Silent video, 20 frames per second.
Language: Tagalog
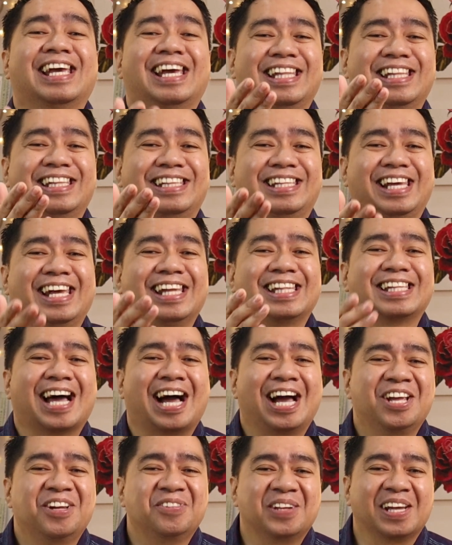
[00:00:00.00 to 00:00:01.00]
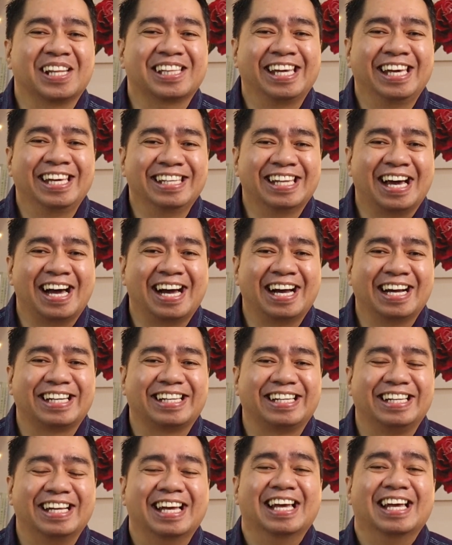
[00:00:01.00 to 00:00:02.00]
hindi tayo
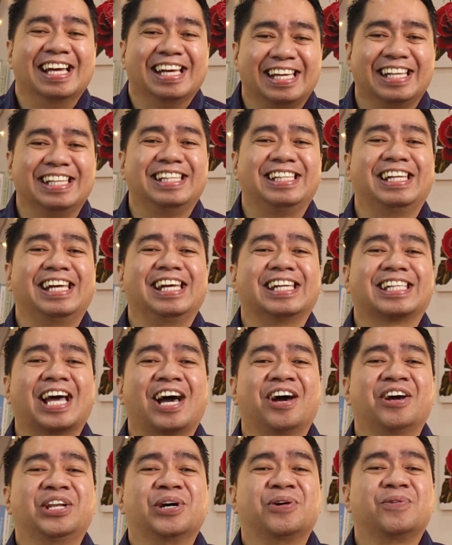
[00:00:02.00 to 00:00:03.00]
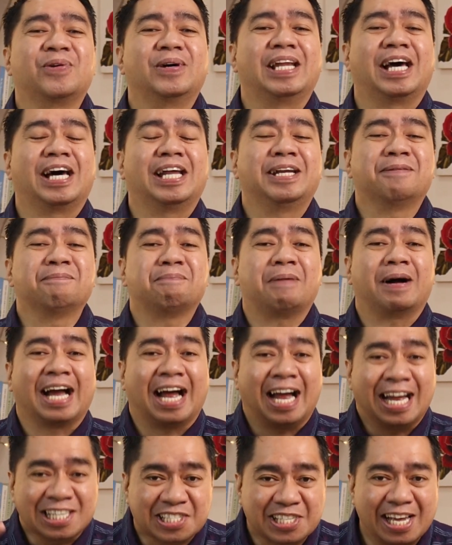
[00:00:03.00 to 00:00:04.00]
natinag, hindi tayo nawala ng
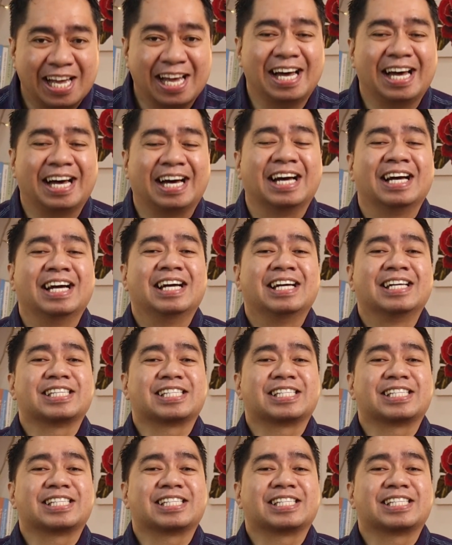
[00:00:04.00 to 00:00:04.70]
pag-asa.